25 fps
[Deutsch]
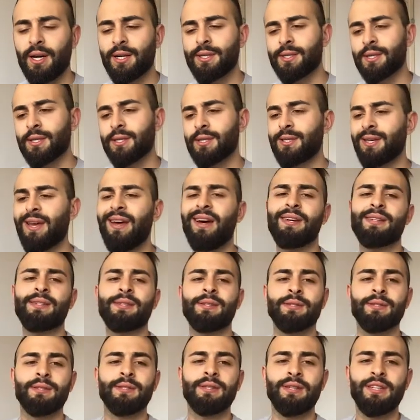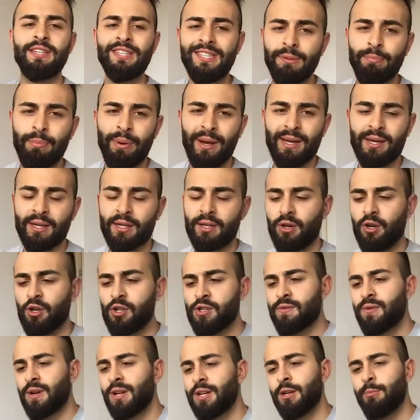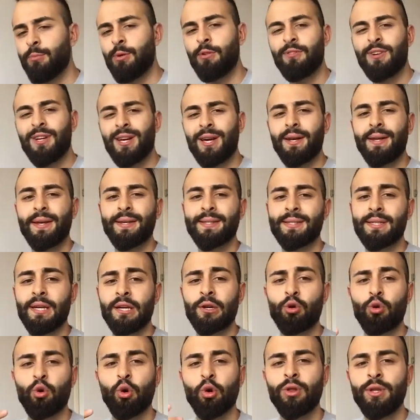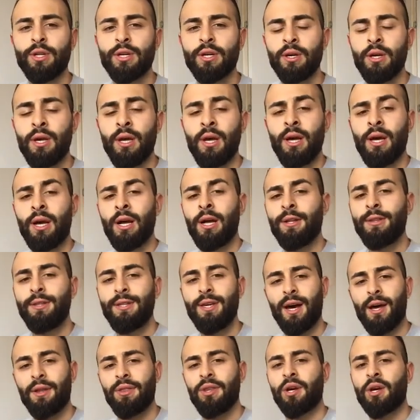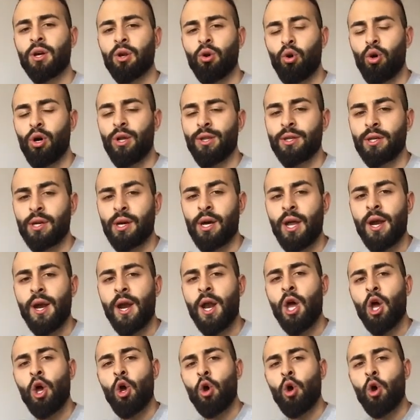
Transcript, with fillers: kannst, ist erstens E-Packet auswählen immer wieder, dass dein Kunde die Artikel orten kann.